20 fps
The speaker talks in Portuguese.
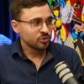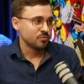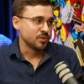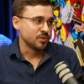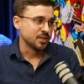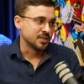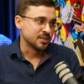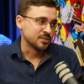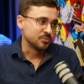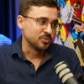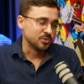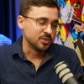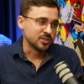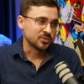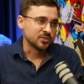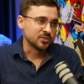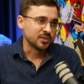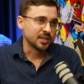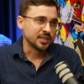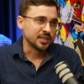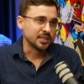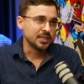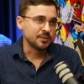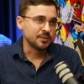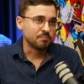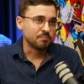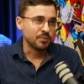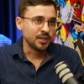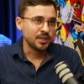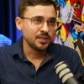mesmo. Isso daí,
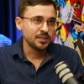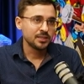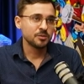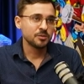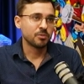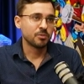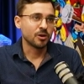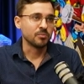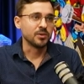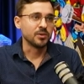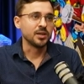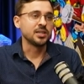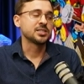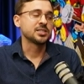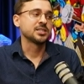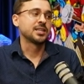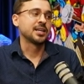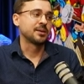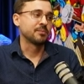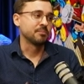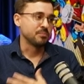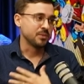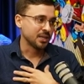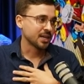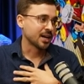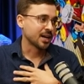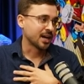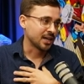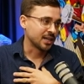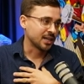principalmente na
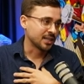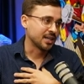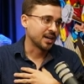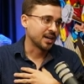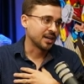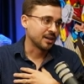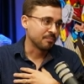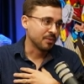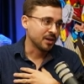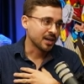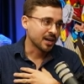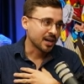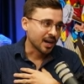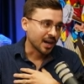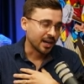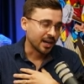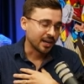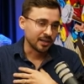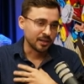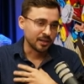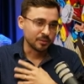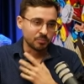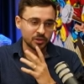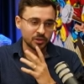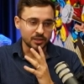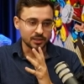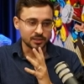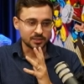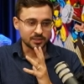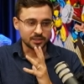minha área da área bancária, né?
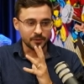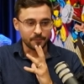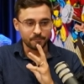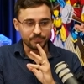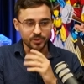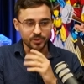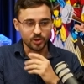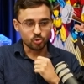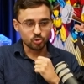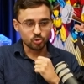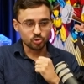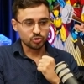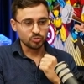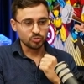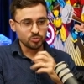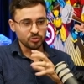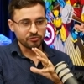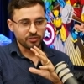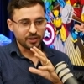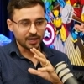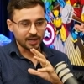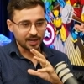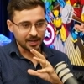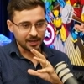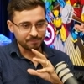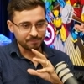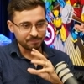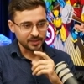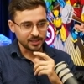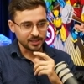Porque assim, eu costumo
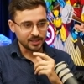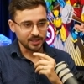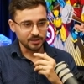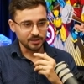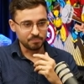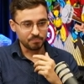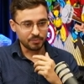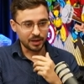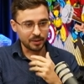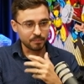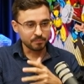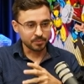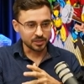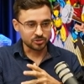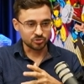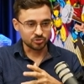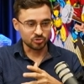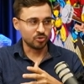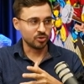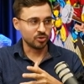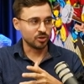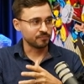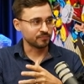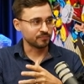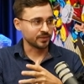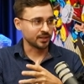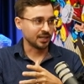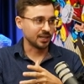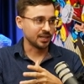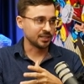falar que para a pessoa
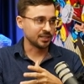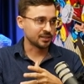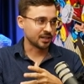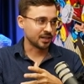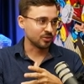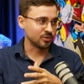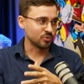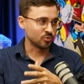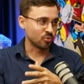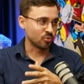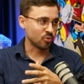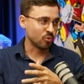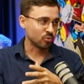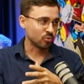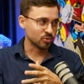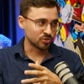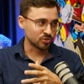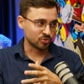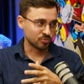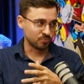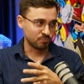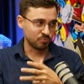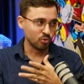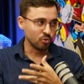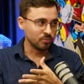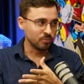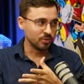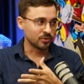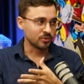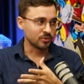ela entrar em um concurso
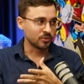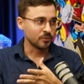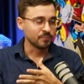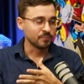público,